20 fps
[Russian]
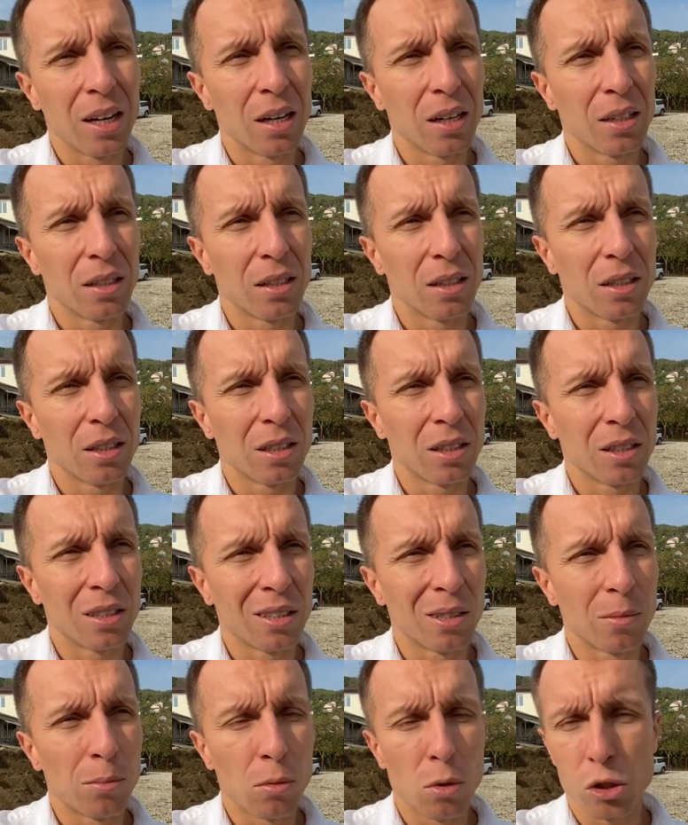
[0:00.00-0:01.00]
а,
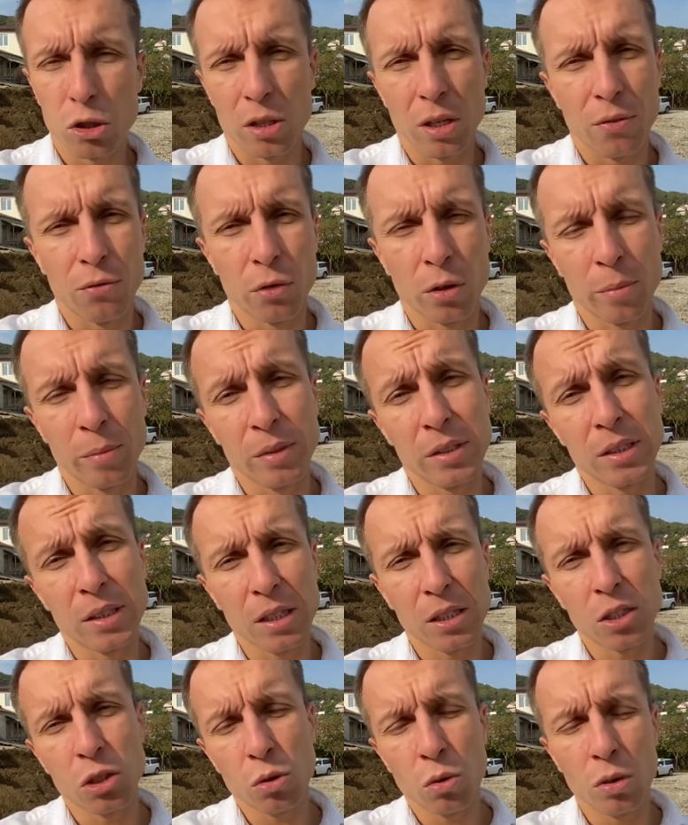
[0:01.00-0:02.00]
можно оформить
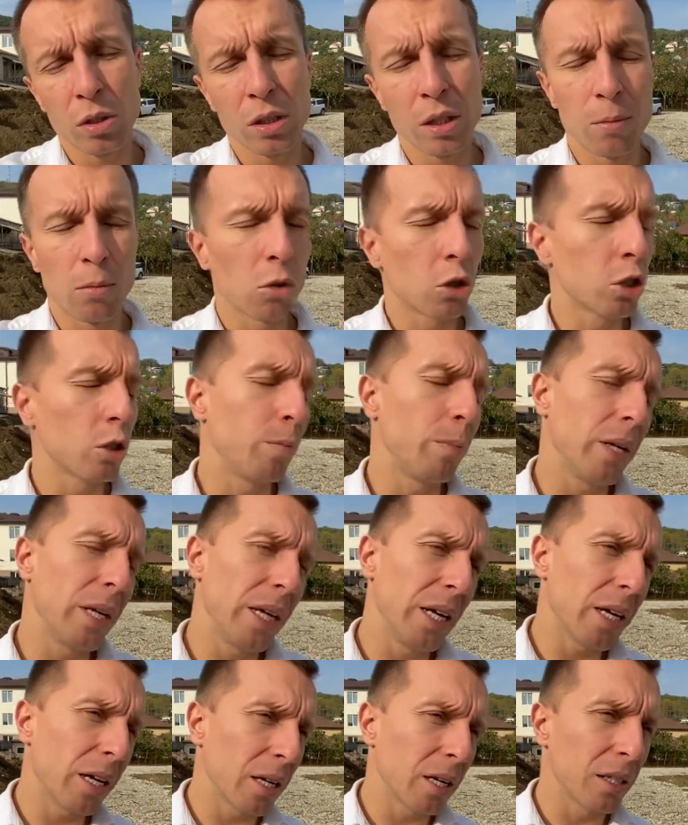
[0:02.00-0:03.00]
дистанционно, можно
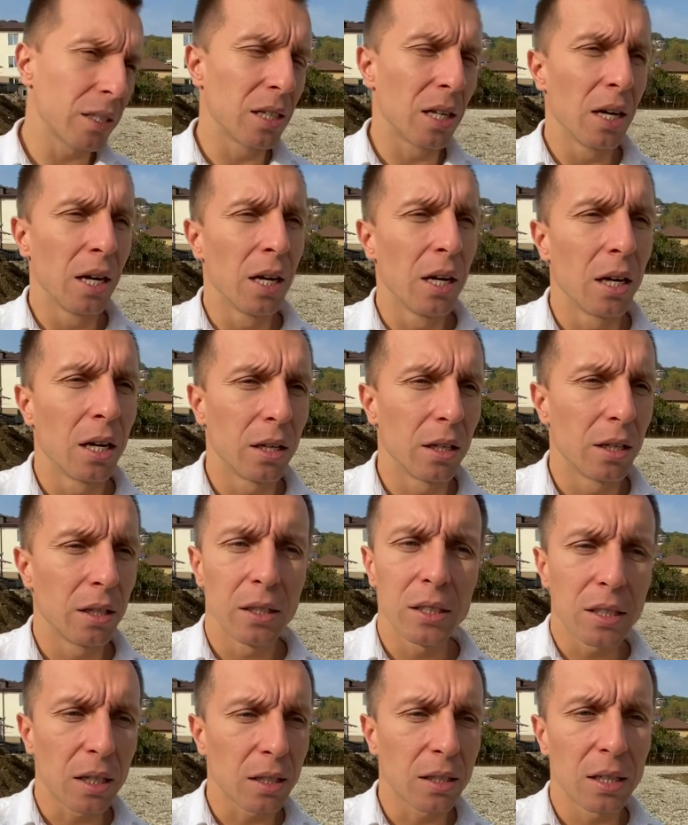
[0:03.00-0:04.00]
приехать а, и
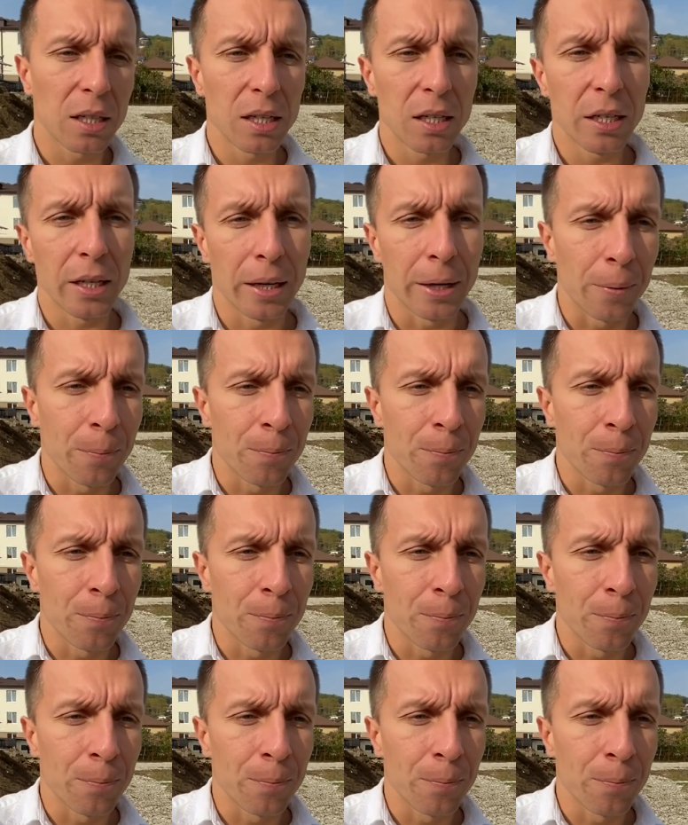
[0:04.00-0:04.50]
так далее.